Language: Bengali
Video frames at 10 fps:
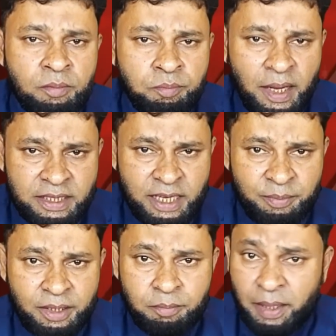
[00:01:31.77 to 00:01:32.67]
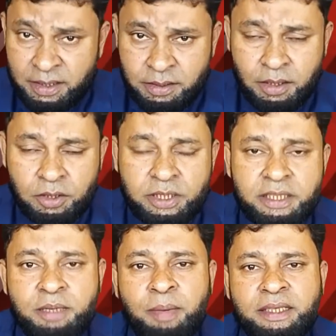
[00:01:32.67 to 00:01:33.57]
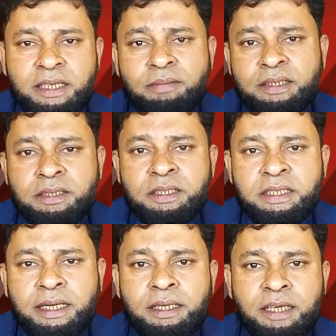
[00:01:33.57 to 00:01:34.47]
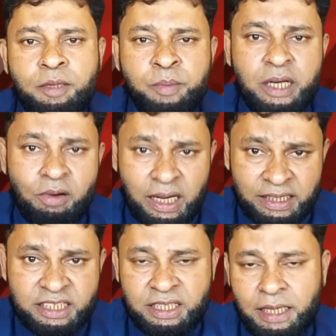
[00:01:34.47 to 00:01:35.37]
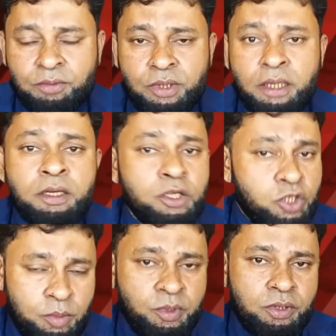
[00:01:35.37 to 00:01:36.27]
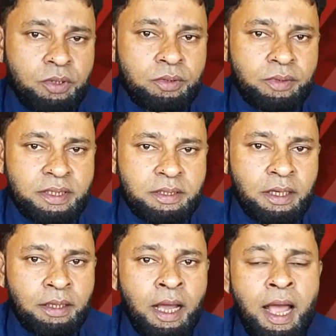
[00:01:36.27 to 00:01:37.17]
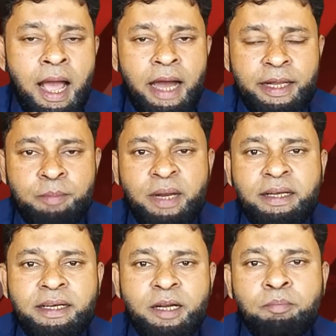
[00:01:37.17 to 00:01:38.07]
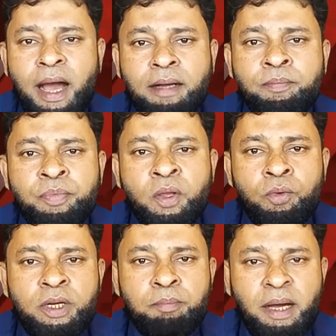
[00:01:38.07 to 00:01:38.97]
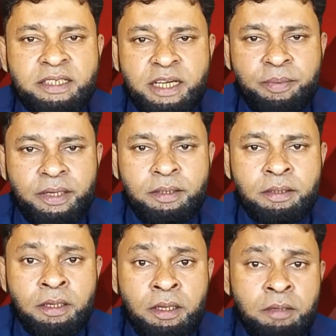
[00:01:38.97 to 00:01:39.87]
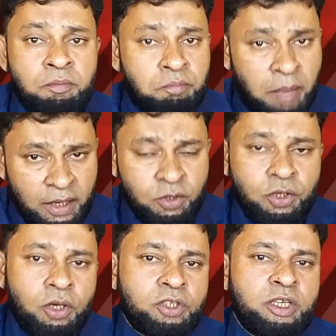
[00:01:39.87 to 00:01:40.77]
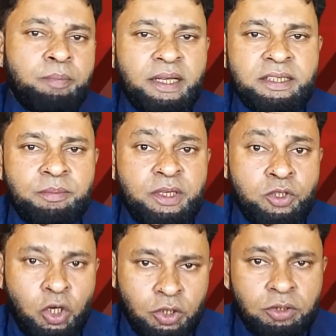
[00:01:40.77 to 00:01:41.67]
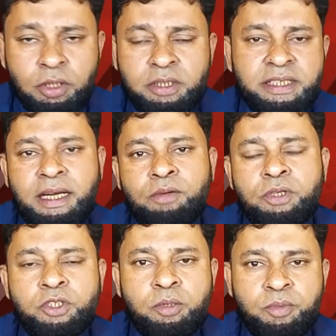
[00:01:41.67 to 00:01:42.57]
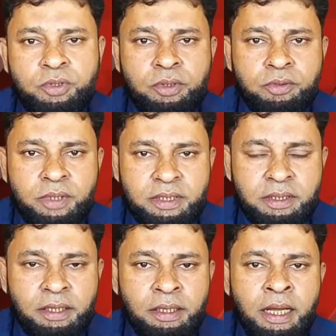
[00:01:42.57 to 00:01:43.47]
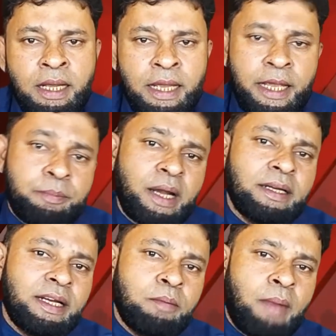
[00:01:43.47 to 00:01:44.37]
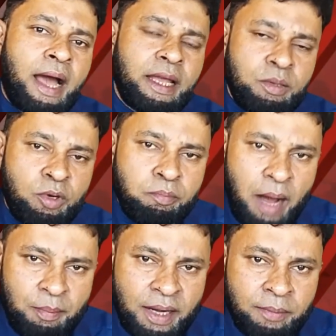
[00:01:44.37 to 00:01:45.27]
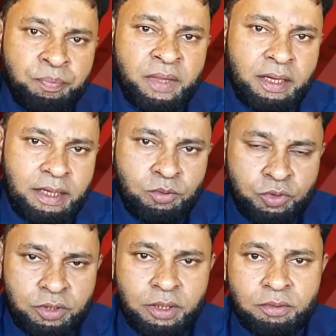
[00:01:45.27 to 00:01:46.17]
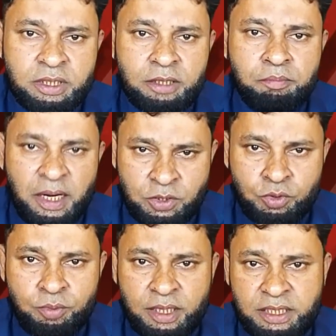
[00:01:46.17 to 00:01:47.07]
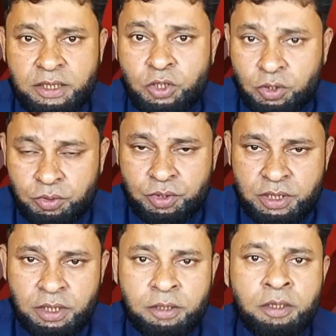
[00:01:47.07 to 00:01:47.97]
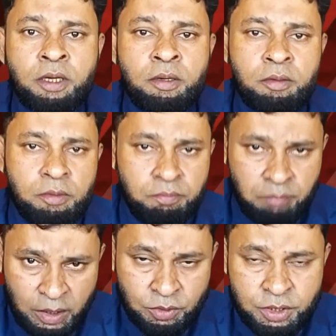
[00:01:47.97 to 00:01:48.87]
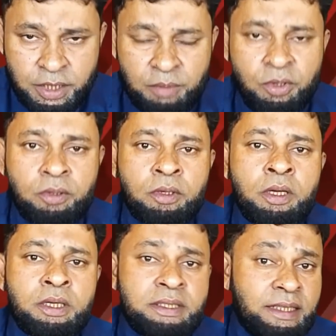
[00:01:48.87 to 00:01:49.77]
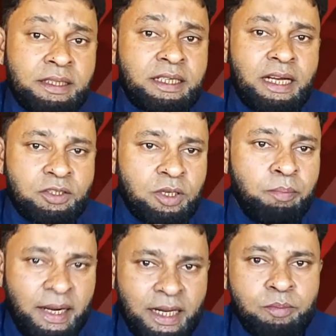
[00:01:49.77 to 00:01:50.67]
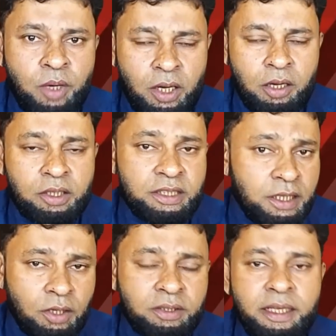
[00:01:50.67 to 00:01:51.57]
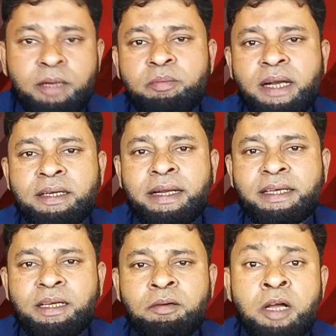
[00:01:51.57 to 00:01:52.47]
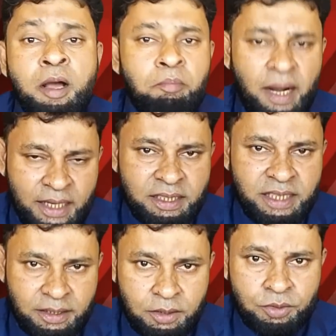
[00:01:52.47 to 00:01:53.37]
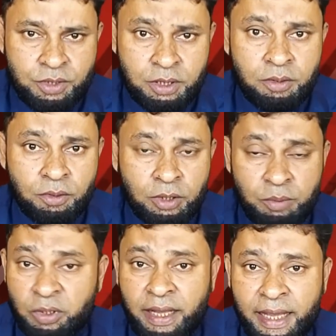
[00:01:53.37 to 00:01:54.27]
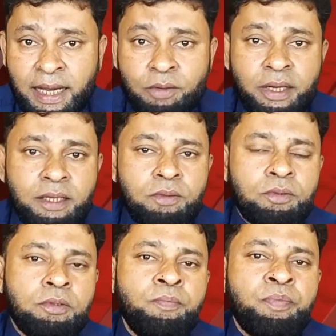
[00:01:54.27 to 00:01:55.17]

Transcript: পাঞ্জাবের পাকিস্তান অংশের যে পাঞ্জাব আছে সেখানকার মিনাওয়ালি জেলায় উনি জন্মগ্রহণ করেছিলেন আর ইমরান খানের মা উনি পাঞ্জাবের ভারতীয় অংশে পাঞ্জাবের জলন্ধর জেলায় উনি জন্মগ্রহণ করেছিলেন এই ইমরান খানের মা এবং বাবা এরা দুজনেই হচ্ছেন পাস্তুভাষী জনগোষ্ঠীর মানুষ এবং যাদেরকে আসলে পাঠান বলা হয় সে অর্থে ইমরান খান একটা পাঠান জাতি গোষ্ঠীর লোক এবং এই কারণে কিন্তু